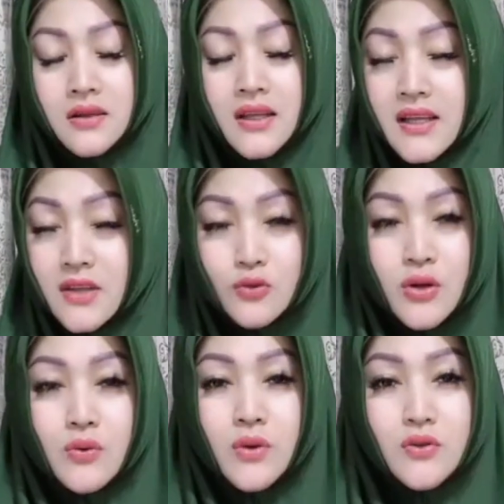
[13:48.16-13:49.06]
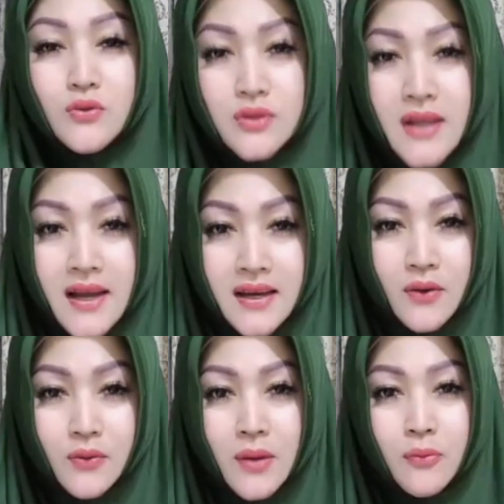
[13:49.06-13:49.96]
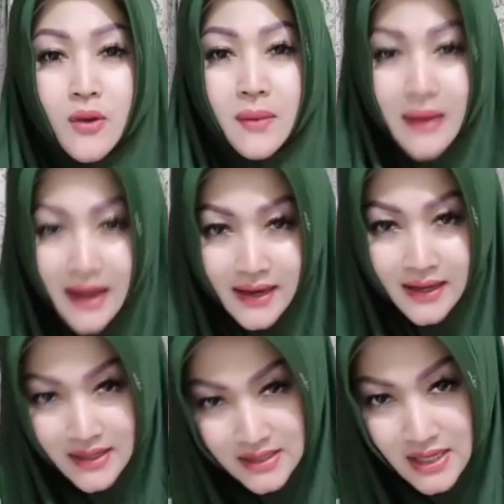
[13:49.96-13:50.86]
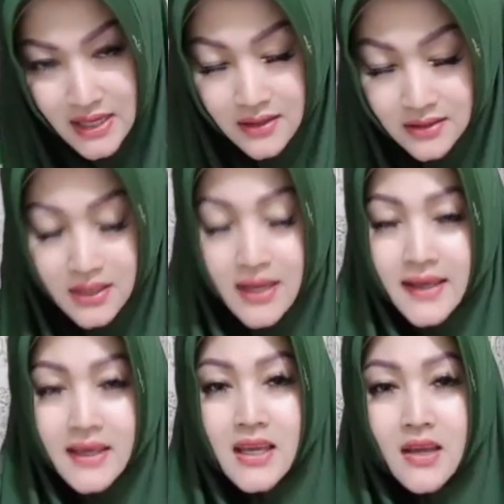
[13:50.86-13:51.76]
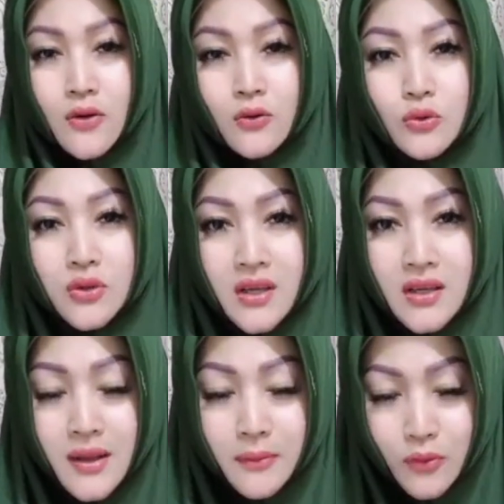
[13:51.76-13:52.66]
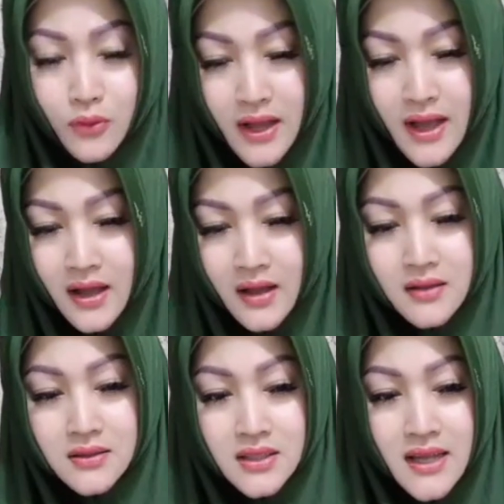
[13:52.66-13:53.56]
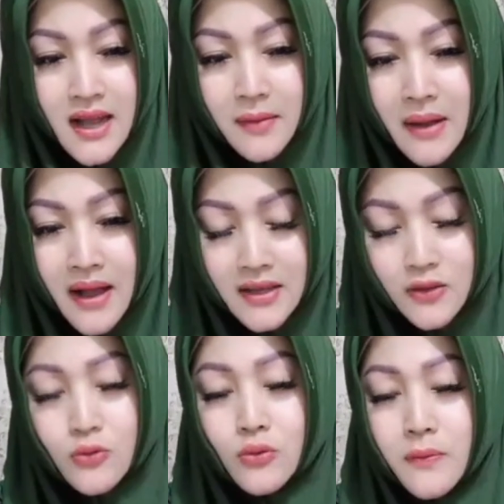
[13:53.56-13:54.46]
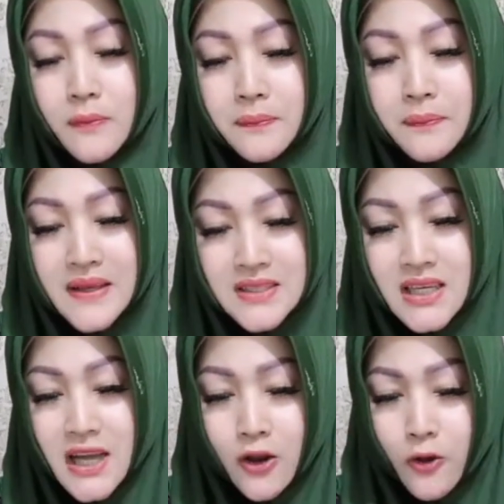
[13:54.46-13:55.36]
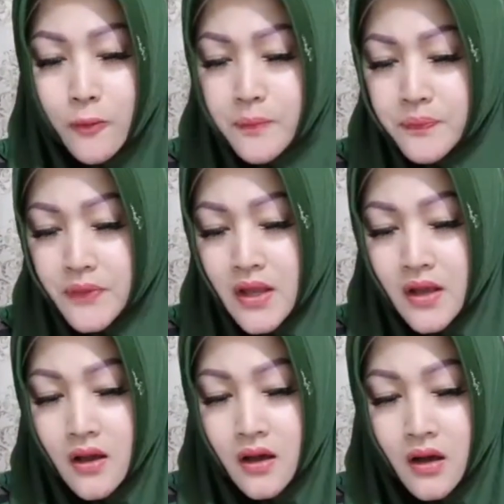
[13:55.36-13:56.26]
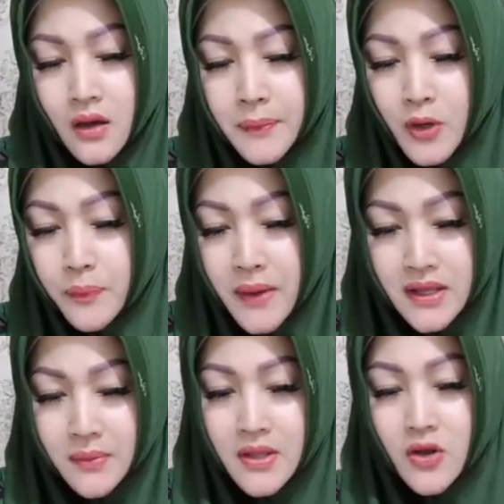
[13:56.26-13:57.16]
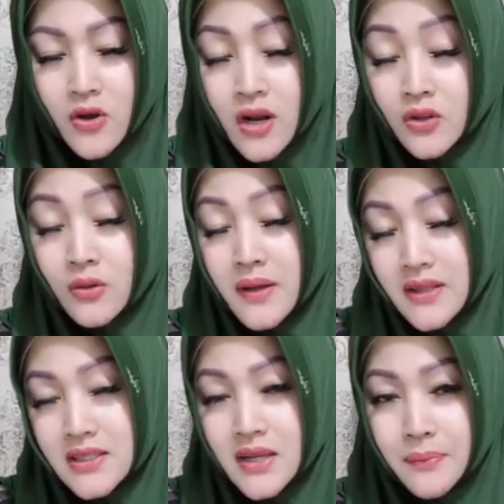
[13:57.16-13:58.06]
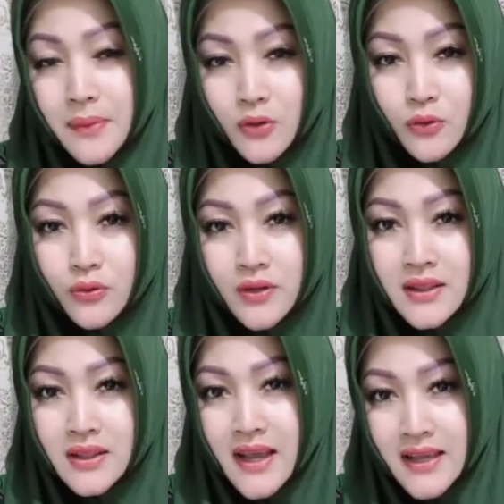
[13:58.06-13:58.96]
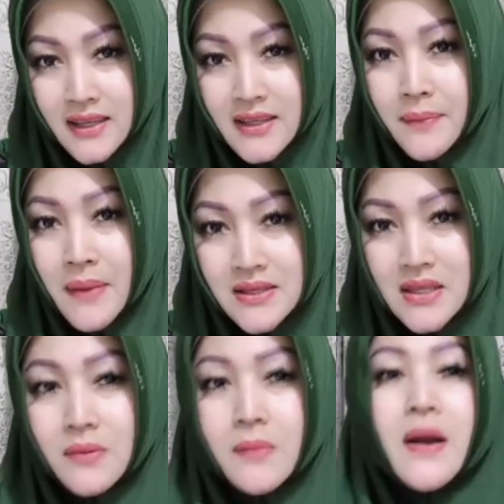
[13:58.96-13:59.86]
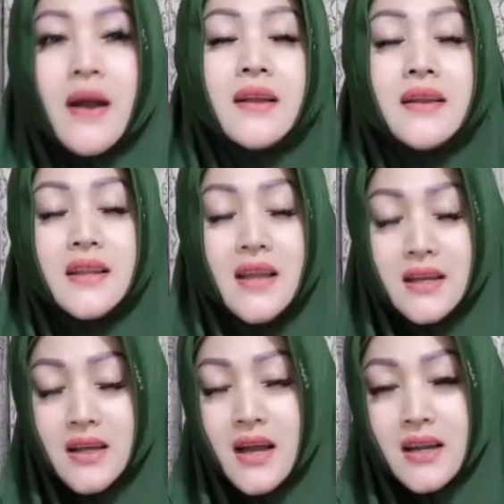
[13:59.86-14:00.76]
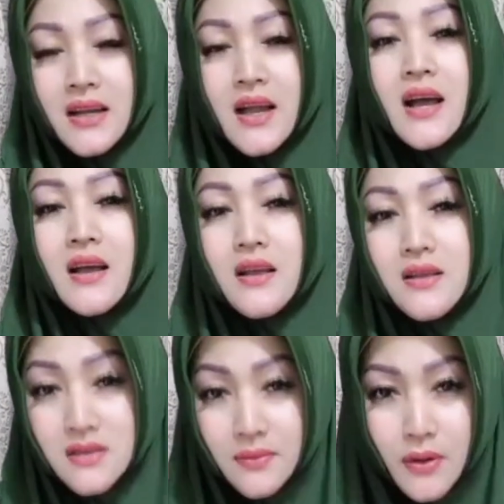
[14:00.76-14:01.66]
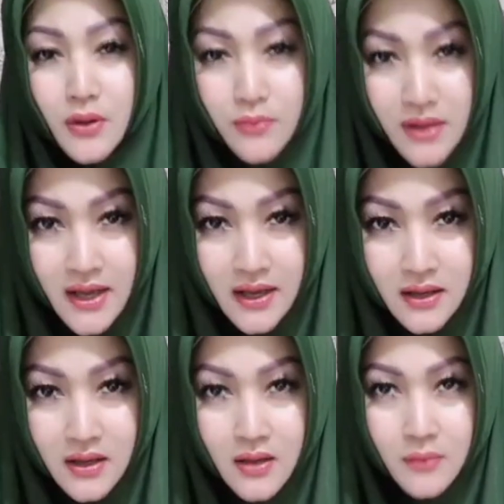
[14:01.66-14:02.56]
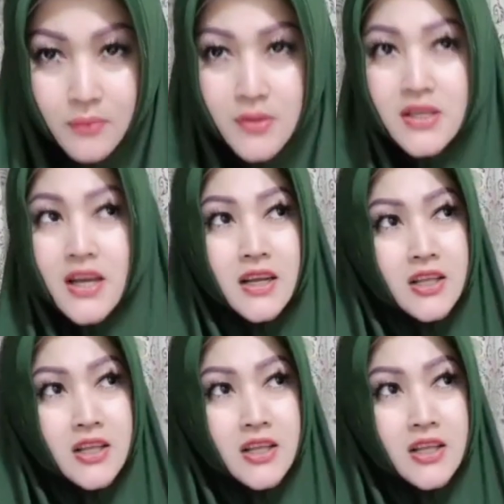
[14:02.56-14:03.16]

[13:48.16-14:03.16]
tiketnya juga udah susah karena udah mulai mahal ya guys ya sekali lagi untuk tiket yang murah sedang mahal itu pasti kalau penumpangnya banyak orang otomatis kan penuh dan terakhirnya pasti lebih mahal dari harga-harga sebelumnya bisa